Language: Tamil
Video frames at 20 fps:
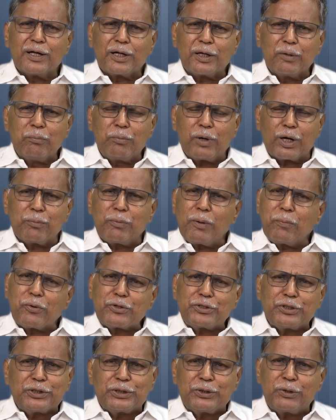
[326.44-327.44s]
ரொம்ப ரொம்ப
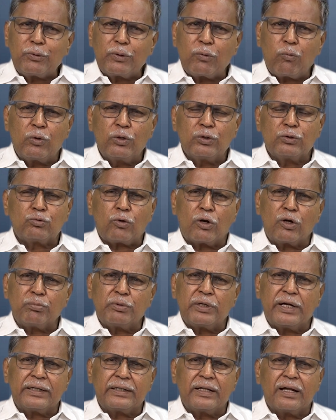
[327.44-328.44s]
பிடிச்சது ஒன்று
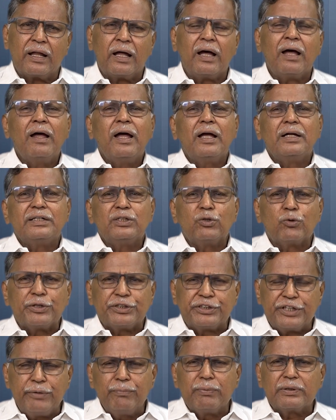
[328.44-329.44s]
சொல்லணும்னு நினைத்தேன்னா என்னுடைய
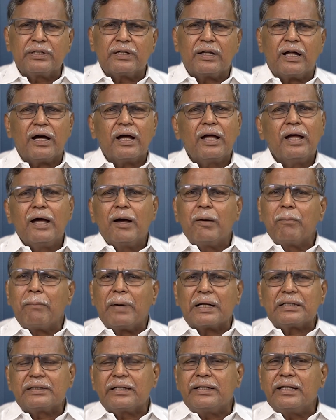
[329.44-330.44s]
சிரிமத்து தான்
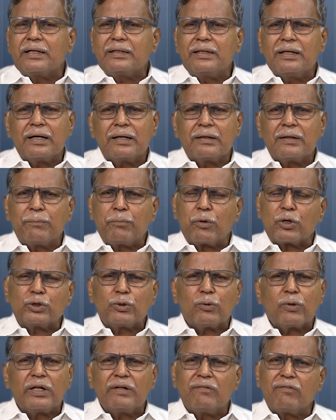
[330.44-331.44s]
மற்ற இயக்கங்களில்
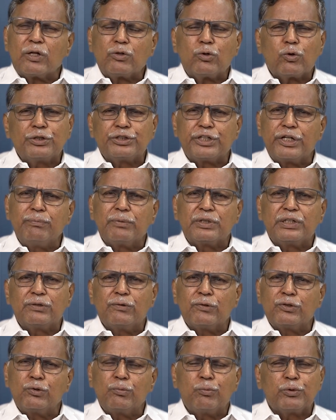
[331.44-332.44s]
பொறுத்தவரை இவ்வளோ தூரம்
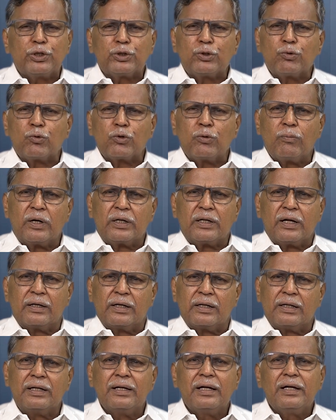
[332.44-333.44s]
சிரிமத்துக்கு வந்து முக்கியத்துவம் கொடுக்க
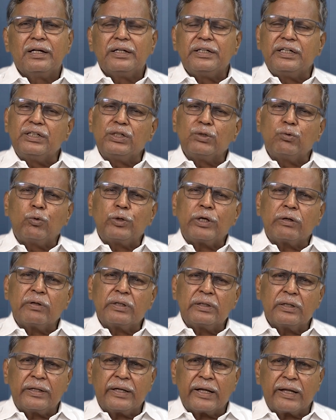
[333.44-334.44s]
மாட்டாங்க இது உய
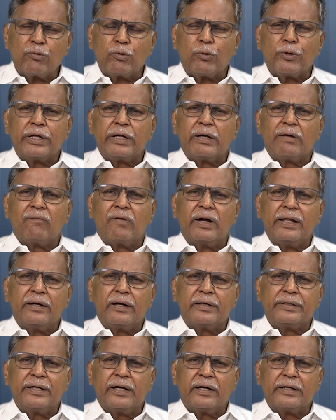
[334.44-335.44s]
இந்த இறைவனுடைய
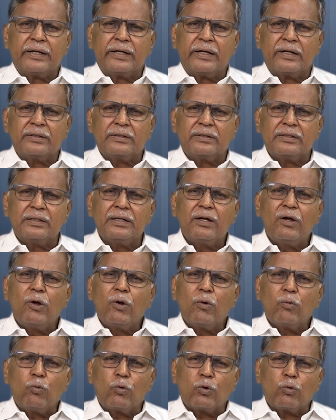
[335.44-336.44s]
வழிகாட்டியாக இருந்து
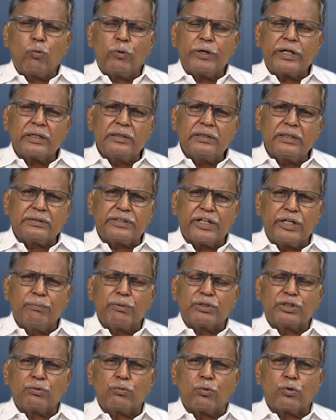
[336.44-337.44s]
ஒரு உயர்ந்த
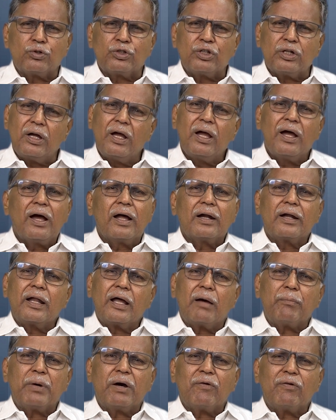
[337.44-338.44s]
சிரிமத்தை கொடுத்து
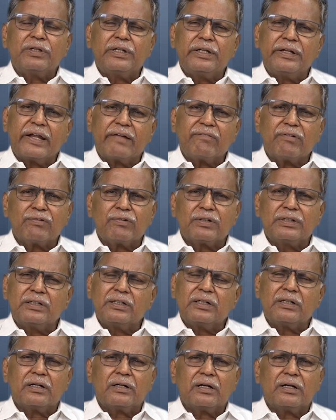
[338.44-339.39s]
நாம் வந்து இறைவன் வந்து